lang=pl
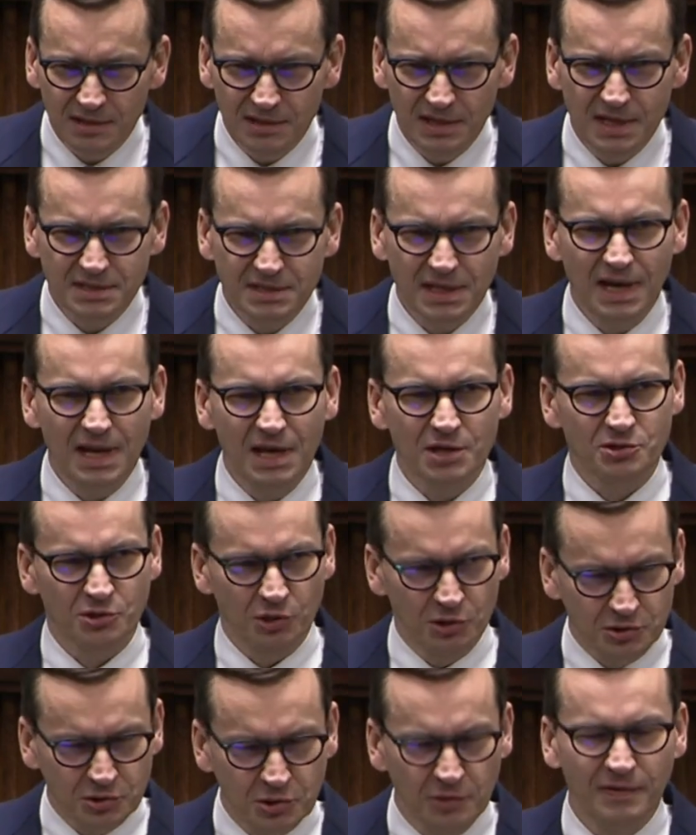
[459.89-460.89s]

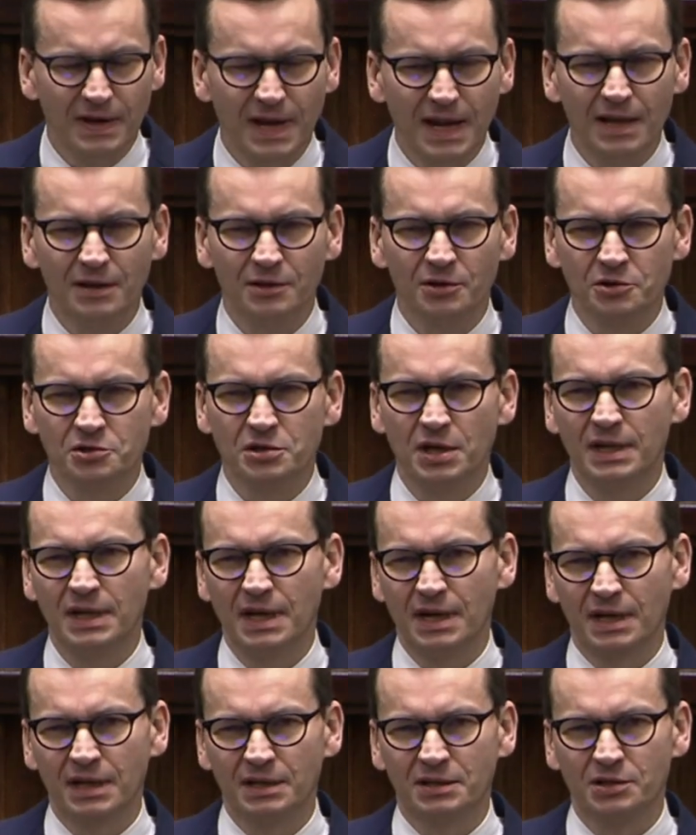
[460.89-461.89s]
niezależność, suwerenność
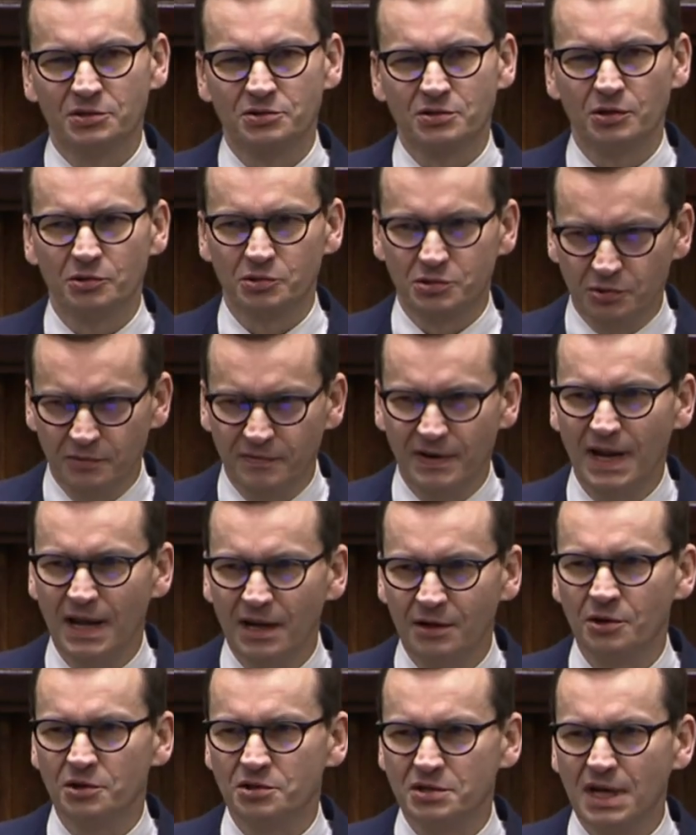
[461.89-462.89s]
energetyczną,
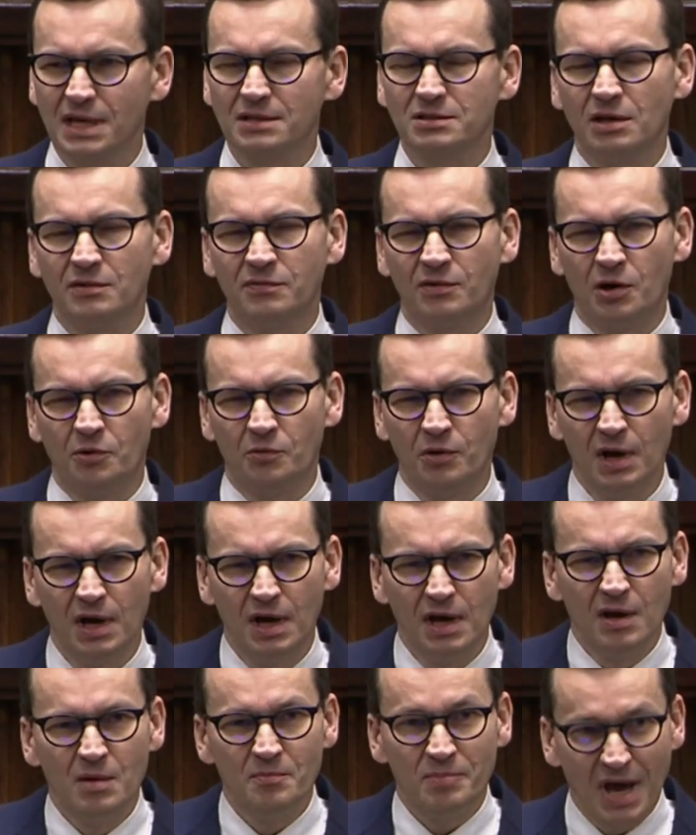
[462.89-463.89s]
suwerenność gazową,
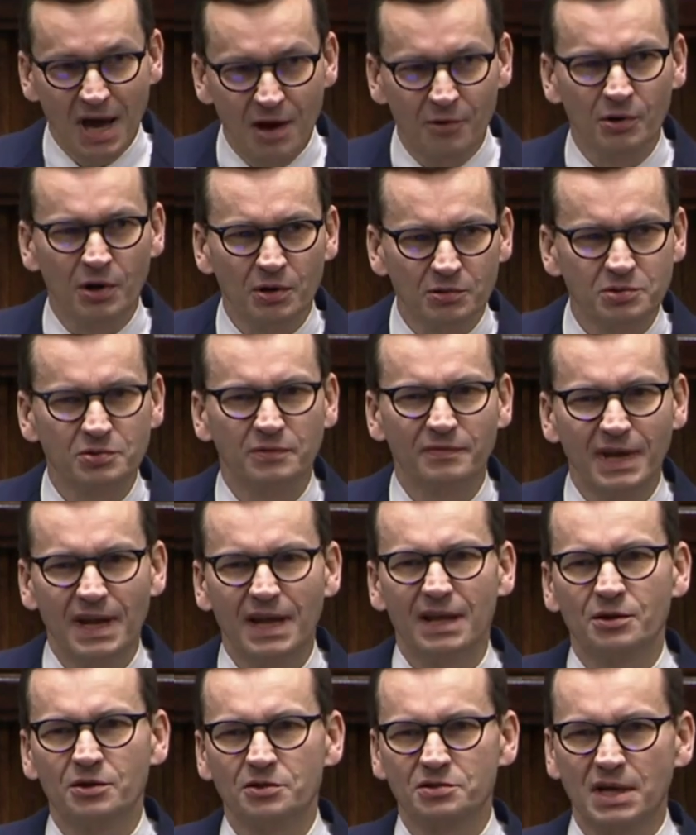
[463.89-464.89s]
pełną
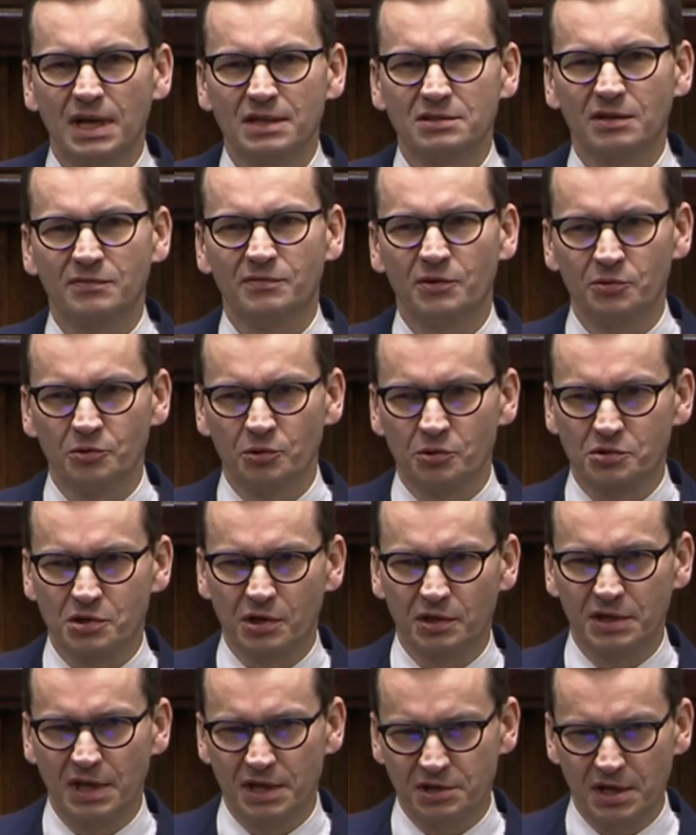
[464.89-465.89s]
suwerenność gazową już
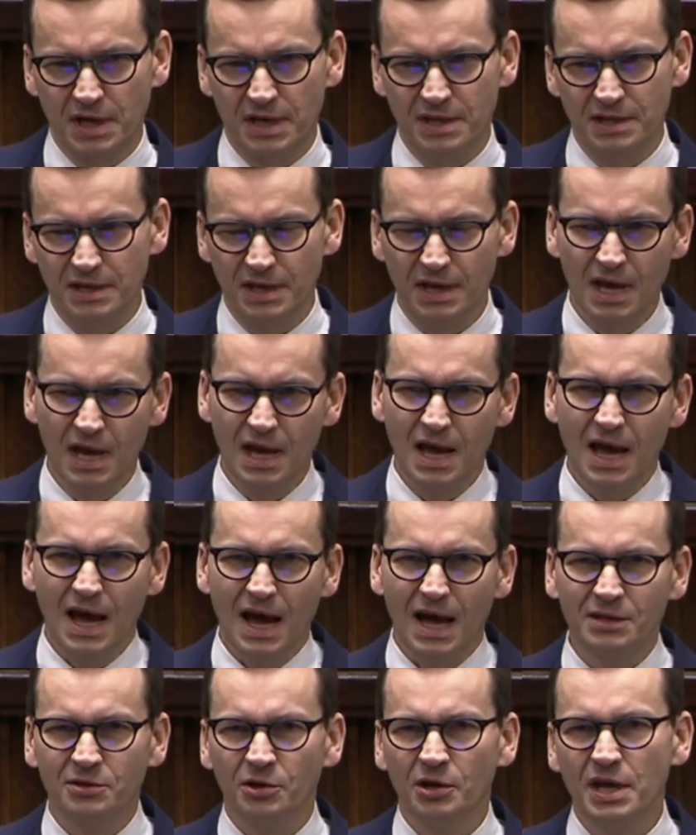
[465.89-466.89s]
od jesieni,
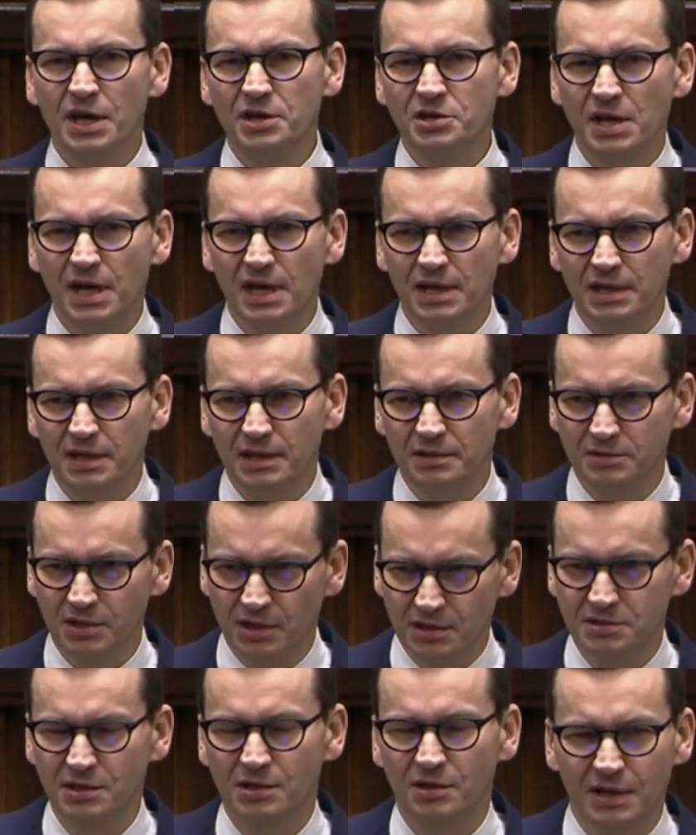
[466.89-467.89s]
a do jesieni,
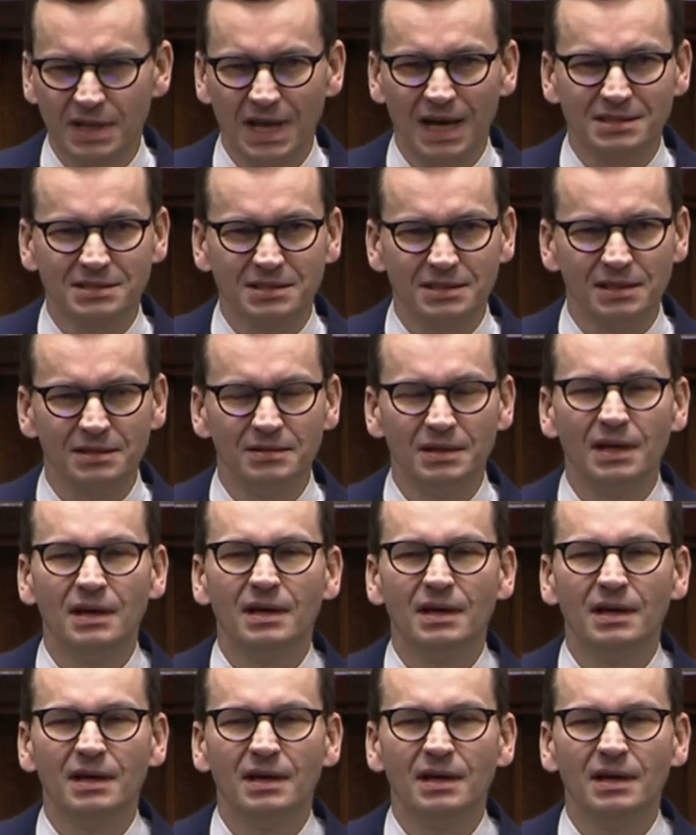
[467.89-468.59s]
drodzy rodacy,